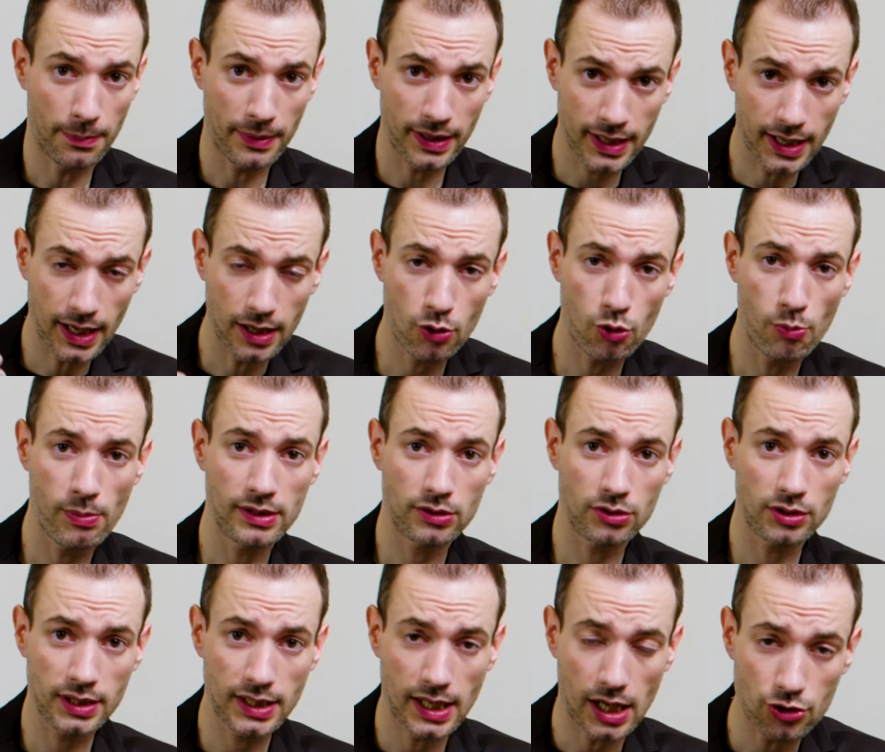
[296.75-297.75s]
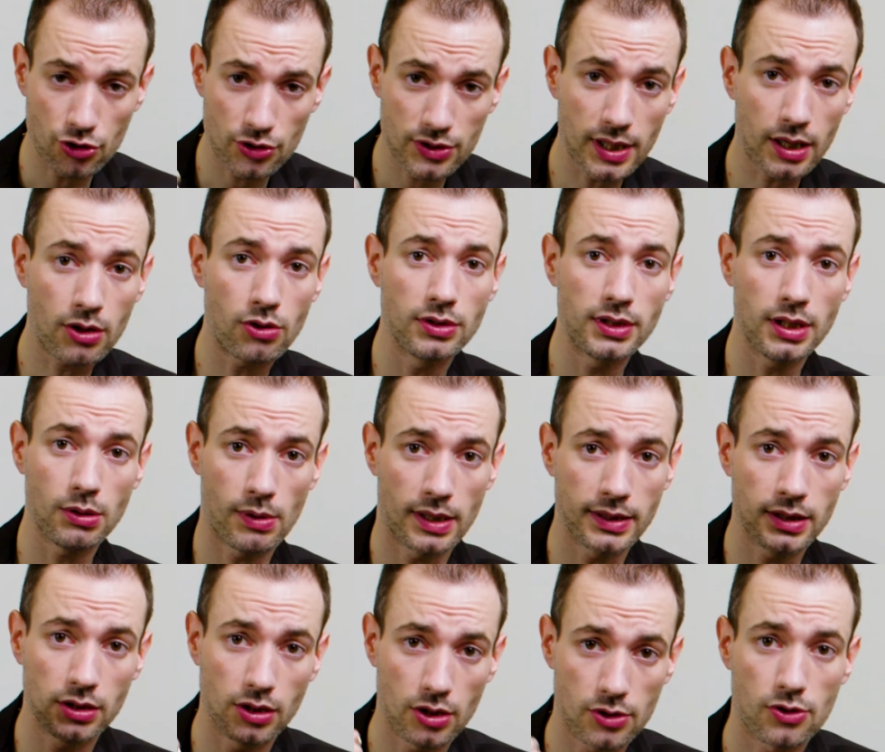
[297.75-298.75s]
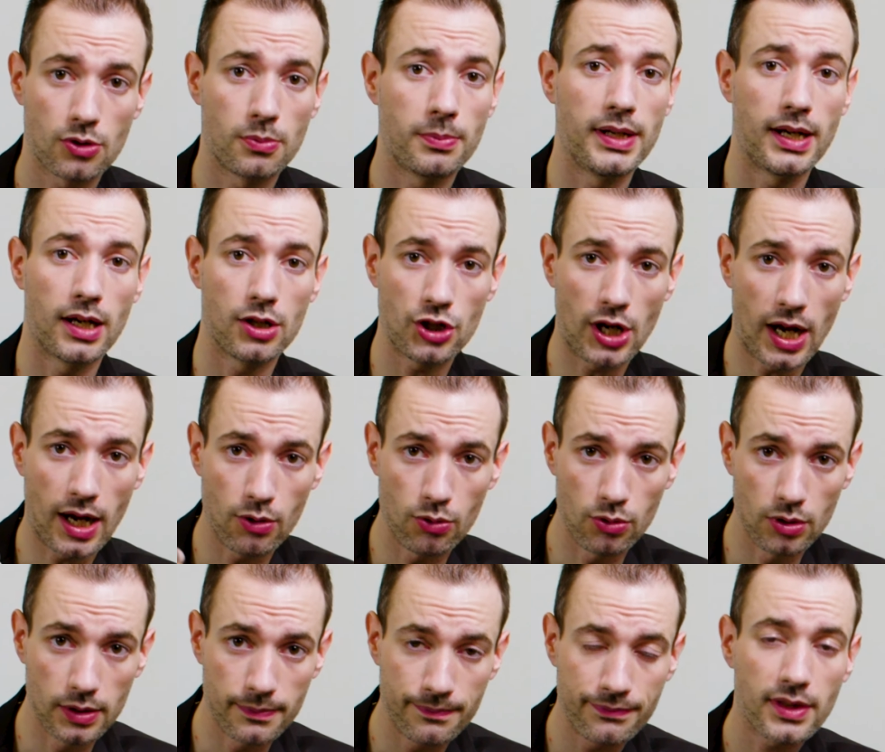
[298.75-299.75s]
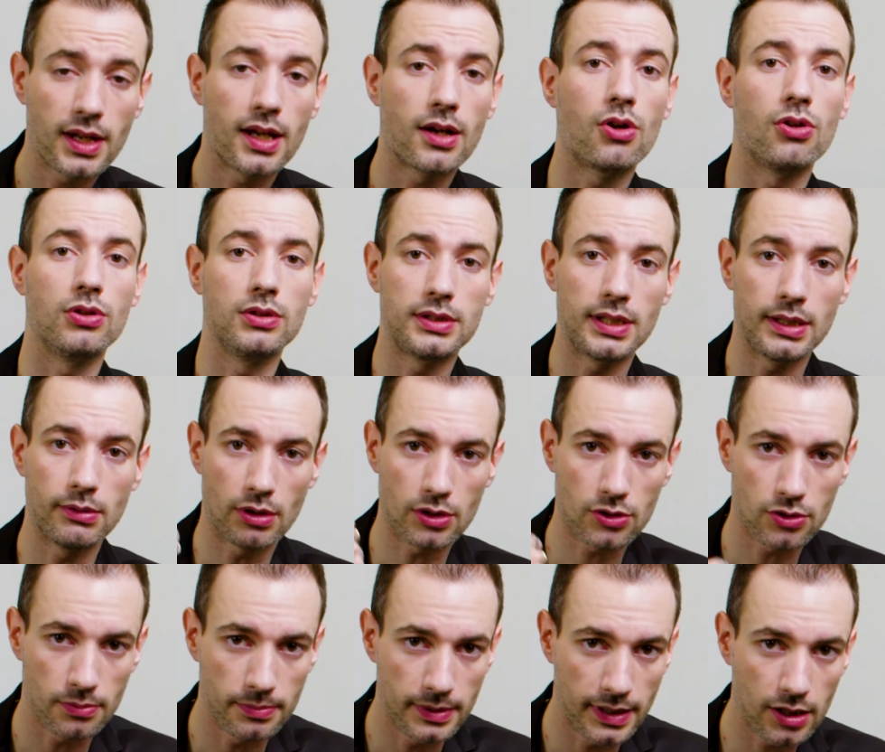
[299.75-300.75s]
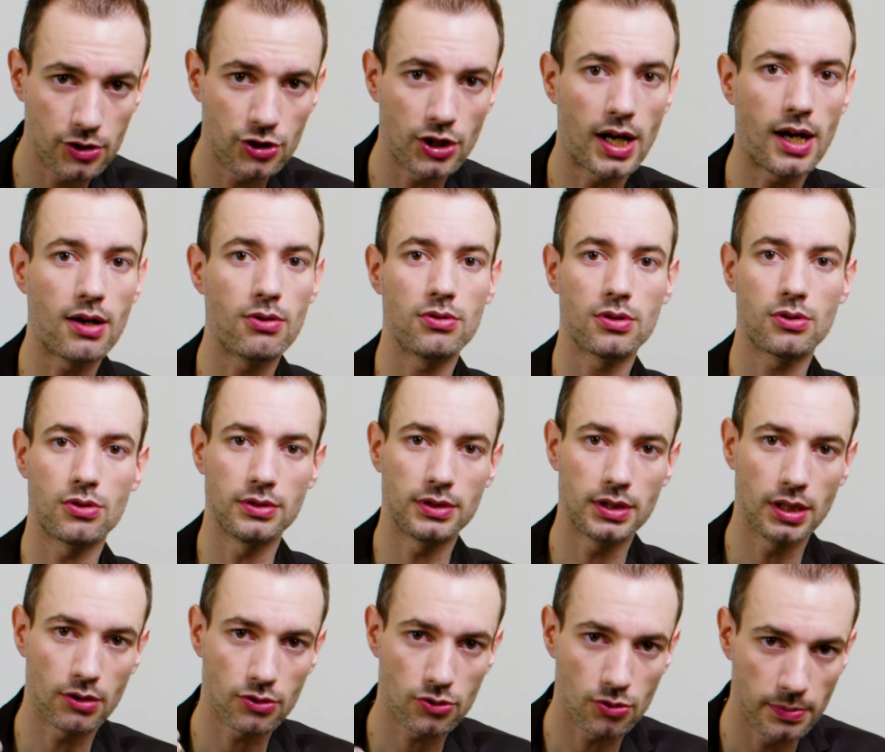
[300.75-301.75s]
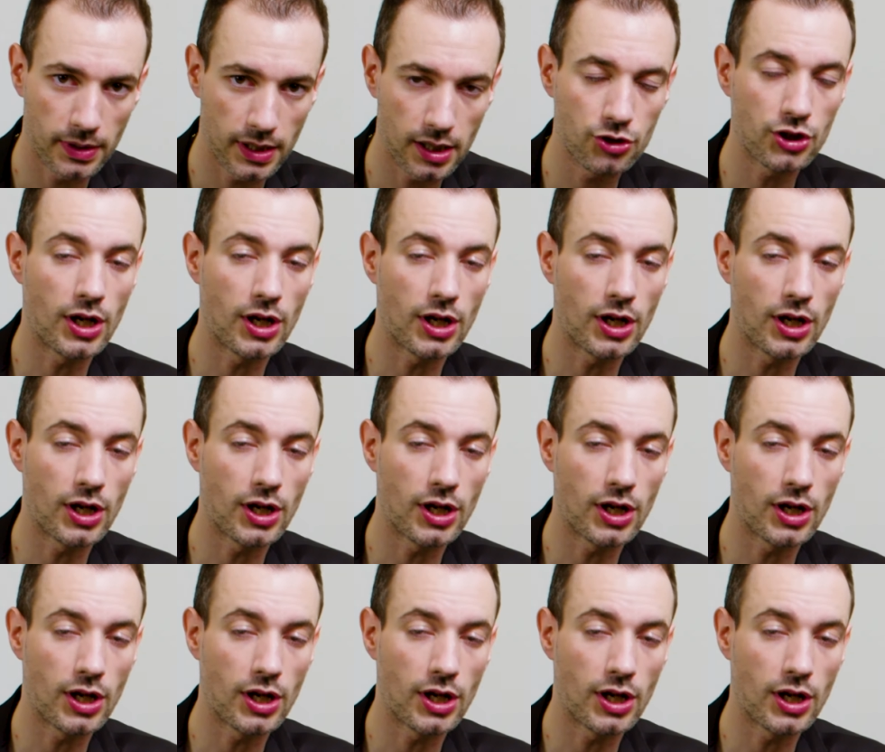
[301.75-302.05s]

Perché il cubetto di ghiaccio sta continuando ad assorbire Joule, continua a assorbire Joule, continua a assorbire